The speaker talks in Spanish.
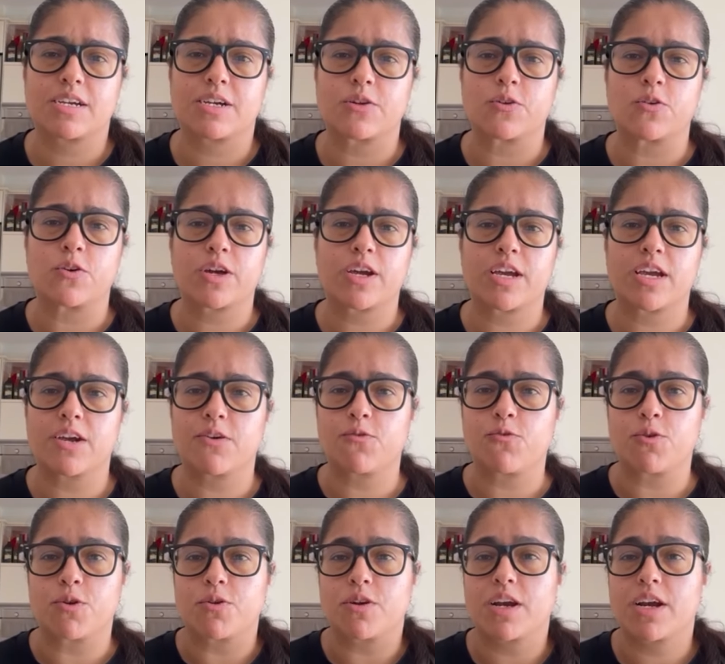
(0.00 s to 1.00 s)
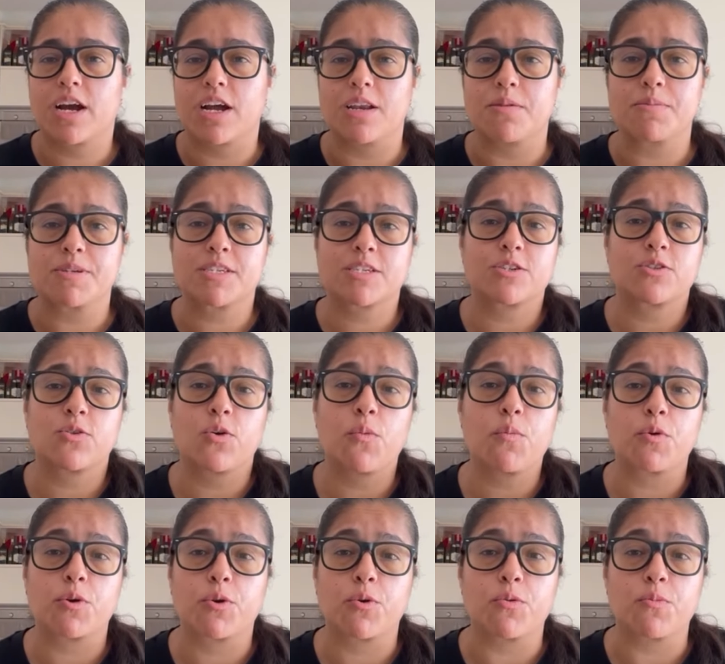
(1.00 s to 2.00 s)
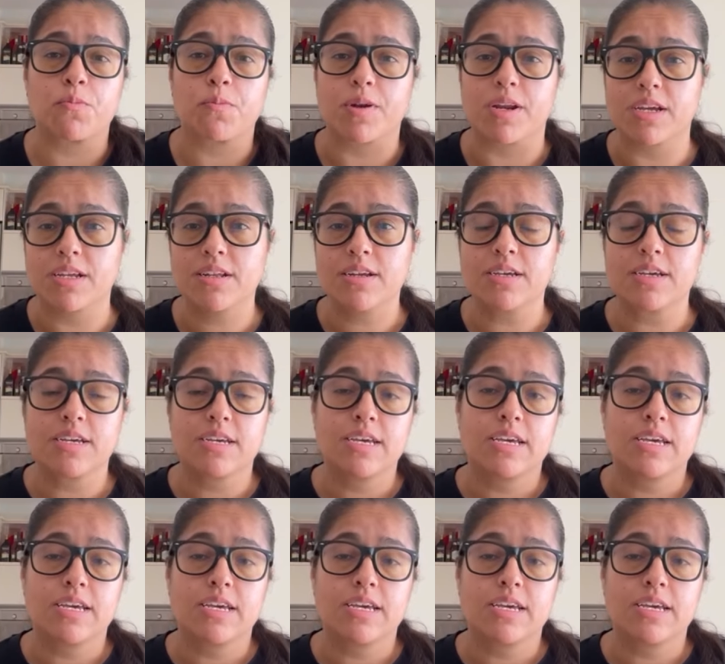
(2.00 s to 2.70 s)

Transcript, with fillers: creo que fueron a Cali más que todo por cumplir